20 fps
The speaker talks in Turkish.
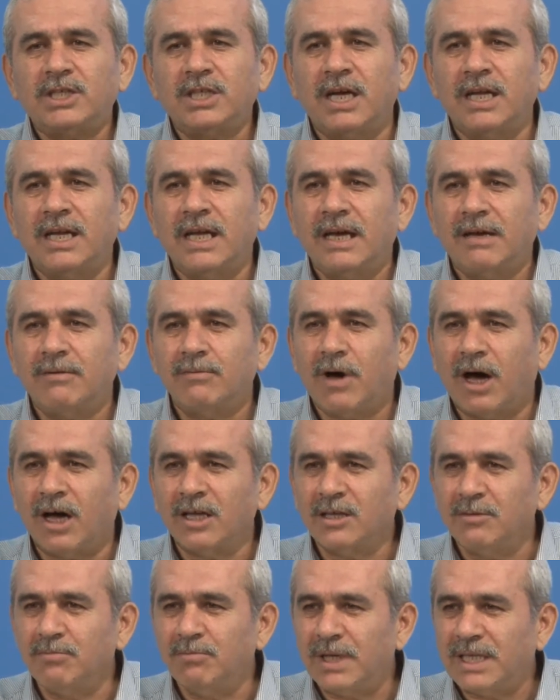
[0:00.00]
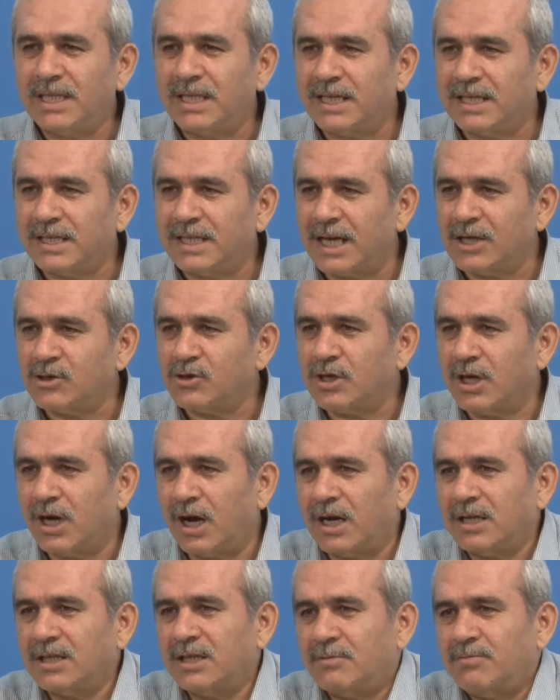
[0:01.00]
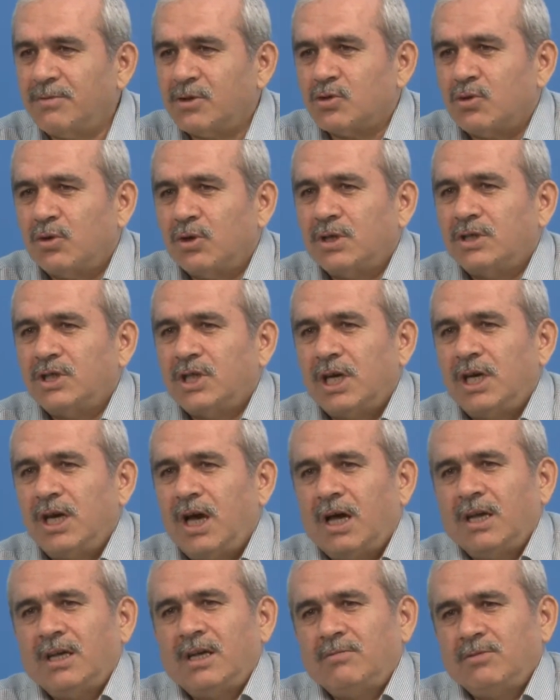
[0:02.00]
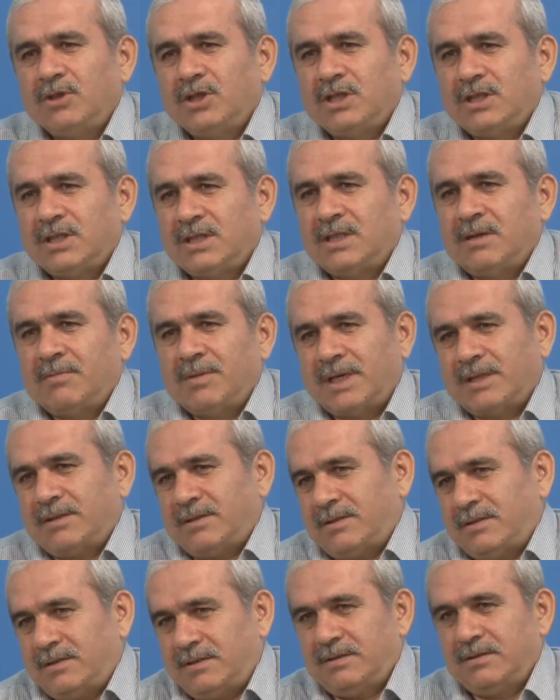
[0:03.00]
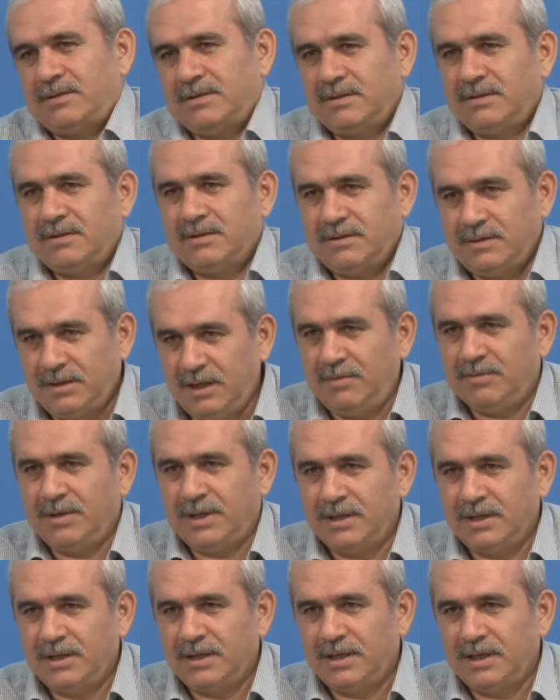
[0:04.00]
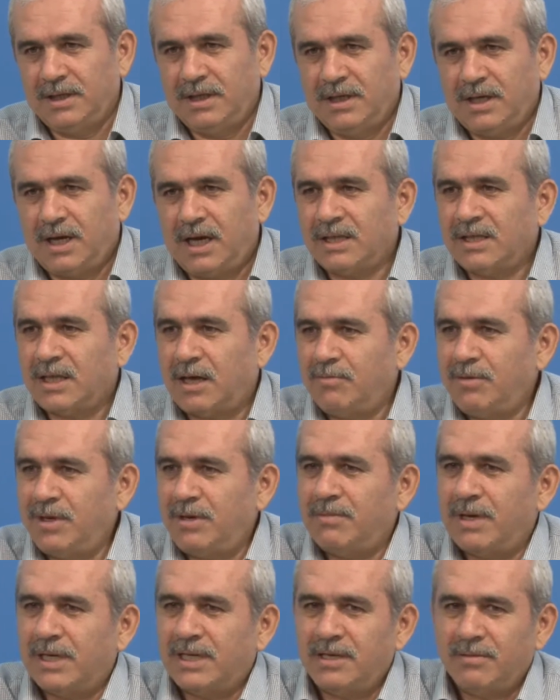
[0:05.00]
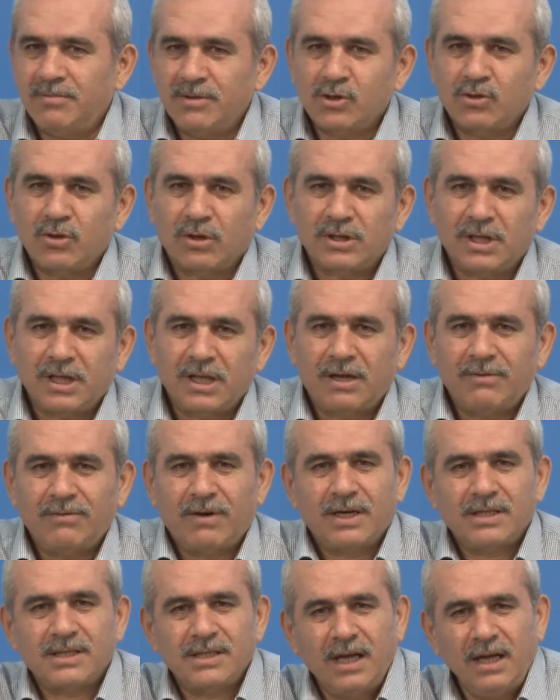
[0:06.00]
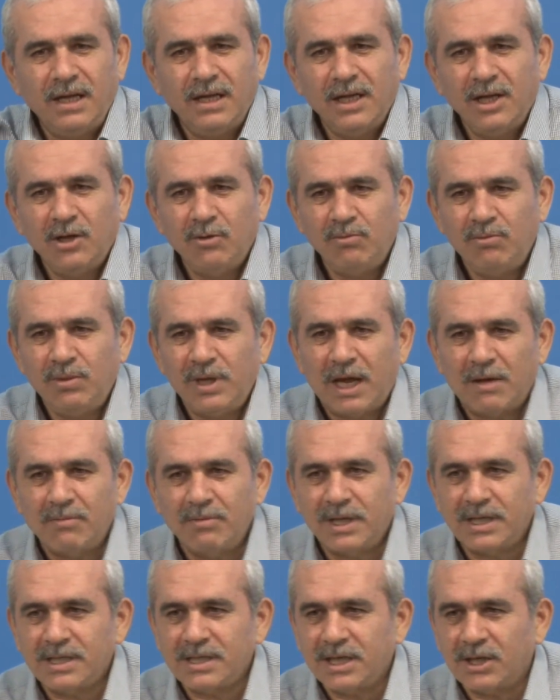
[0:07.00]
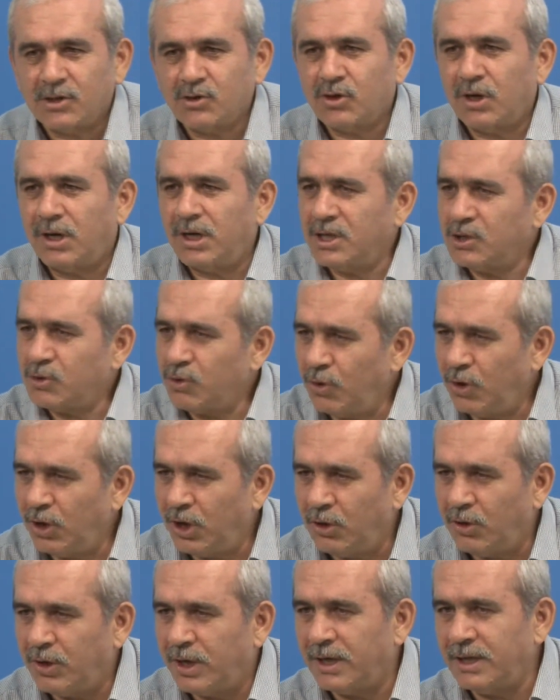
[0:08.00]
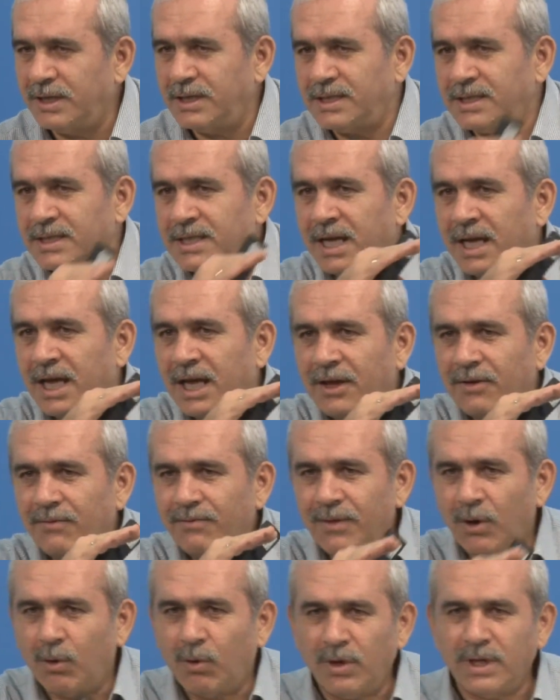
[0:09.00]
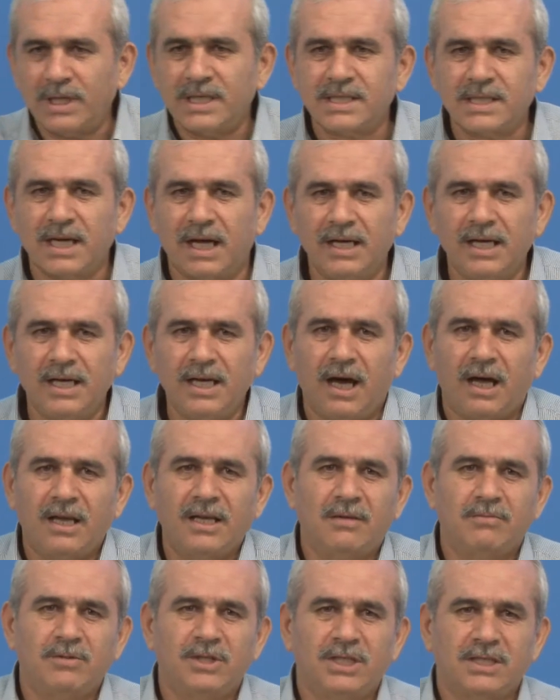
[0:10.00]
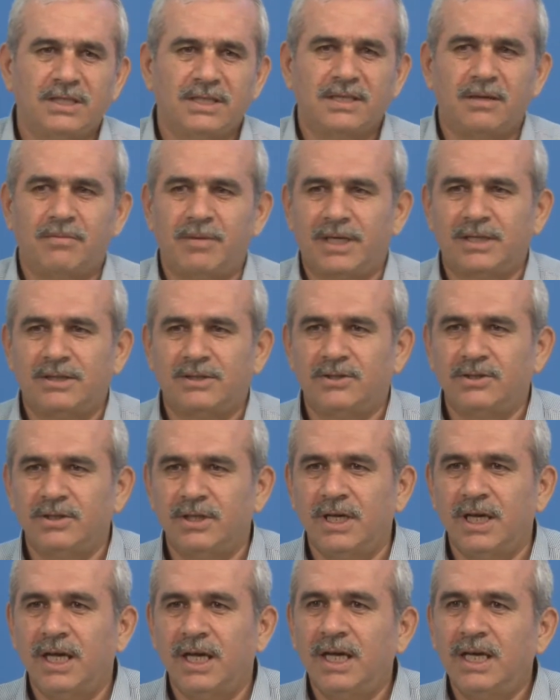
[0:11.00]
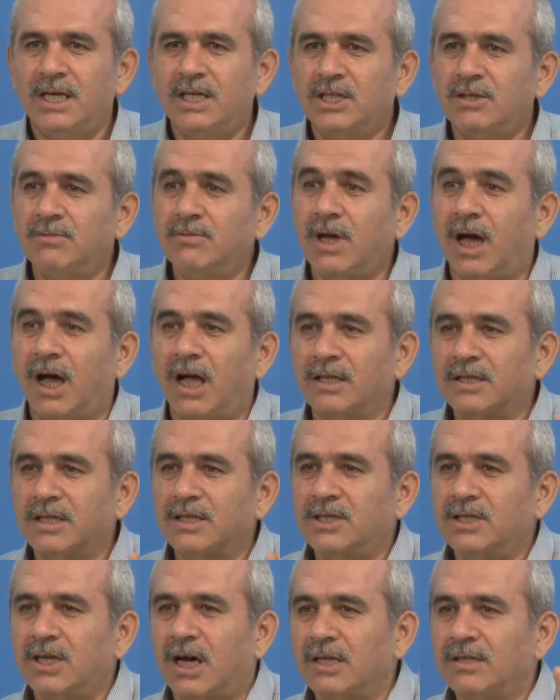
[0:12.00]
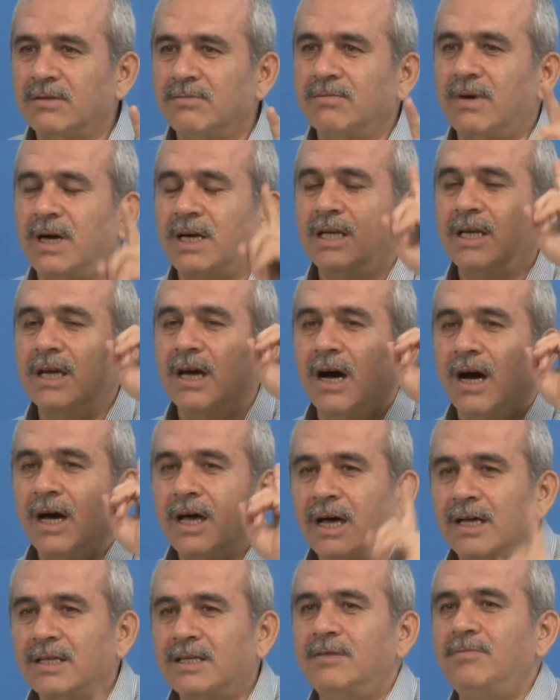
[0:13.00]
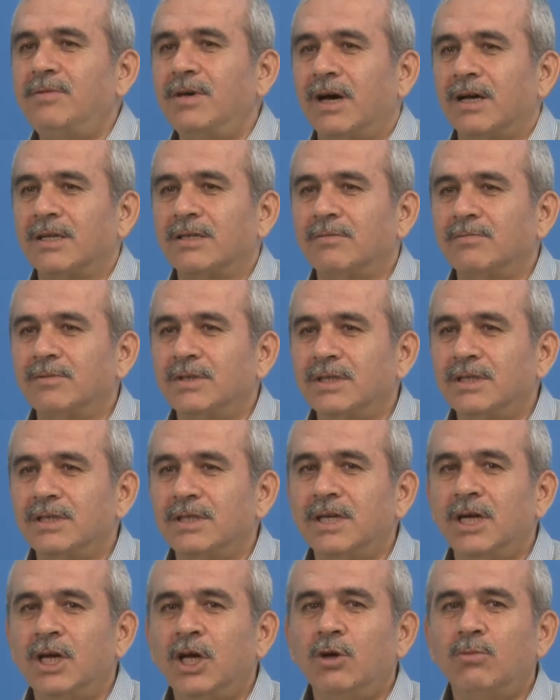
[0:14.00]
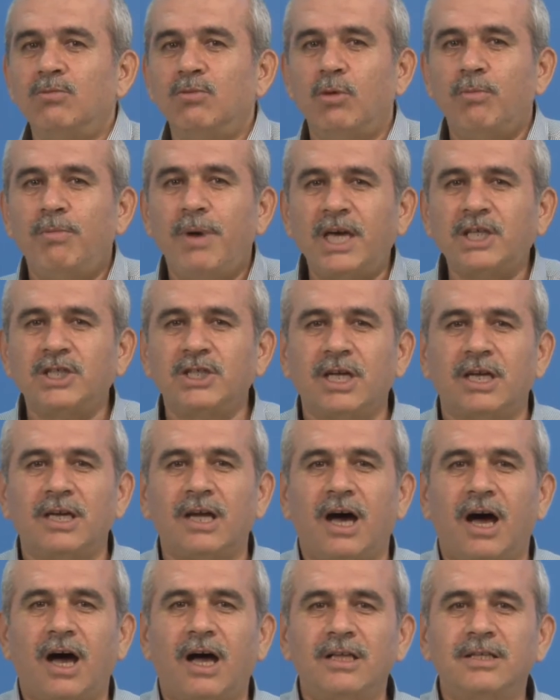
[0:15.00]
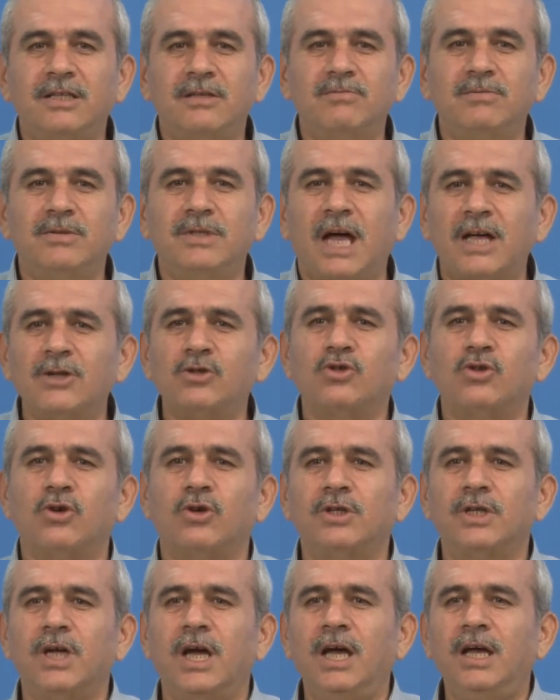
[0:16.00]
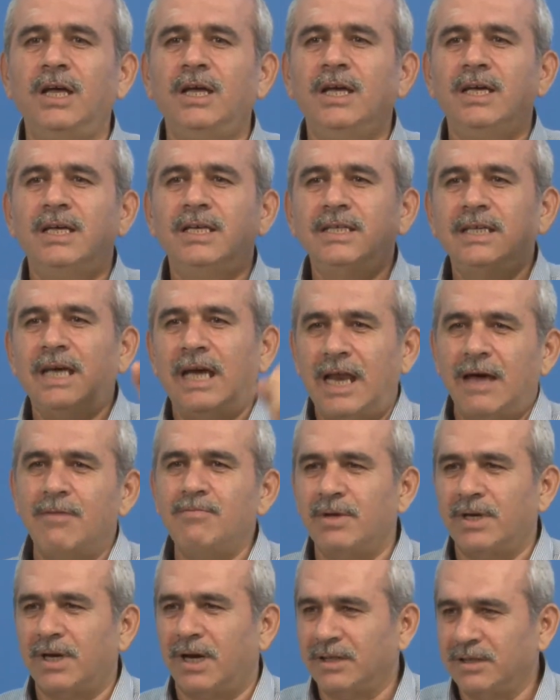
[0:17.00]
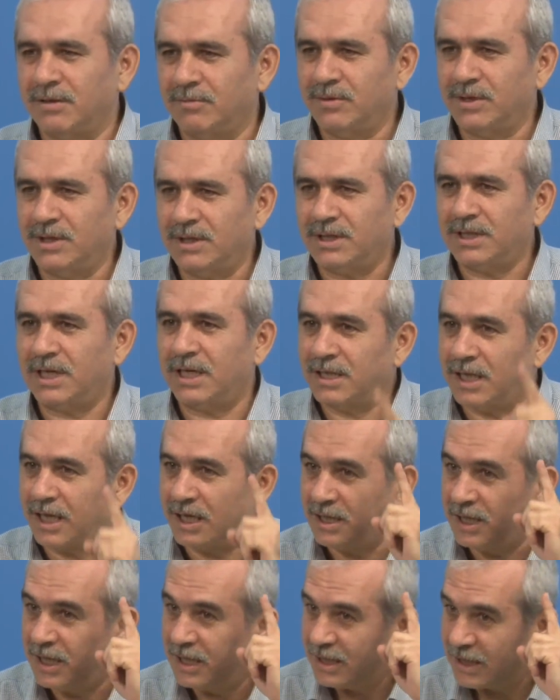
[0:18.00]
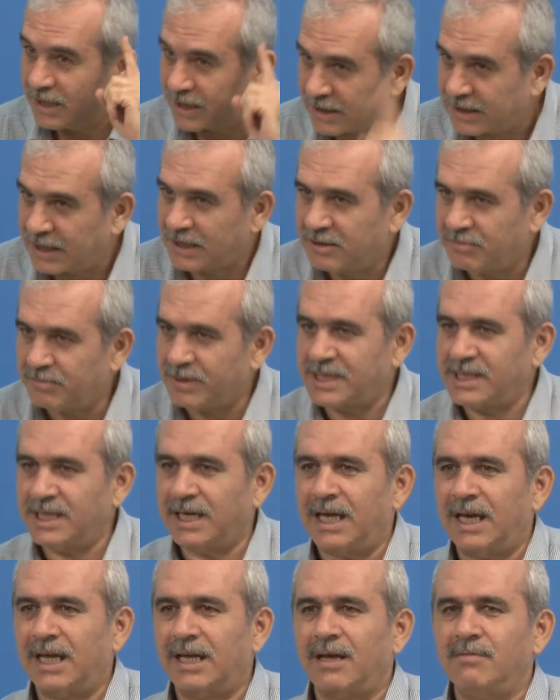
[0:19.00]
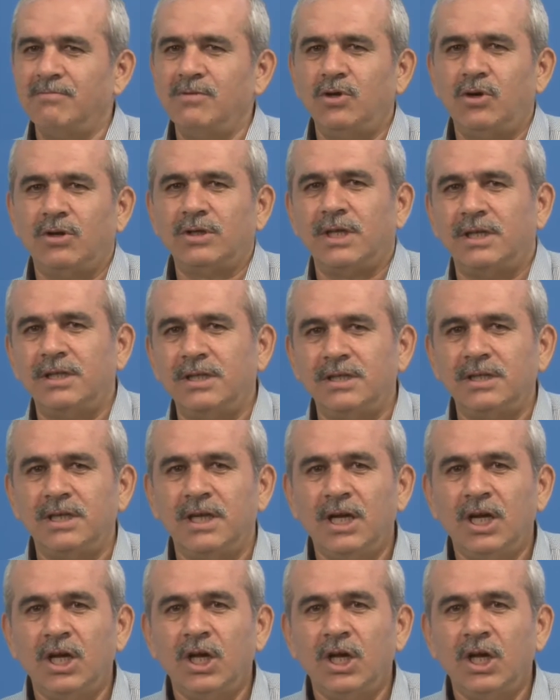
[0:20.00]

tane adım bittikten sonra artık biz o şeyi anlamışız demektir. Değil mi? Hatta bilmediğimiz noktalar varsa bilen birisine sorarız, öyle öğreniriz ve o Risale'yi anlamışız demektir. Şimdi altıncı adım var ki hayati bir adımdır. Bu beş tane adımdan sonra gelen bir adımdır ya da dikkat edilmesi gereken bir noktadır.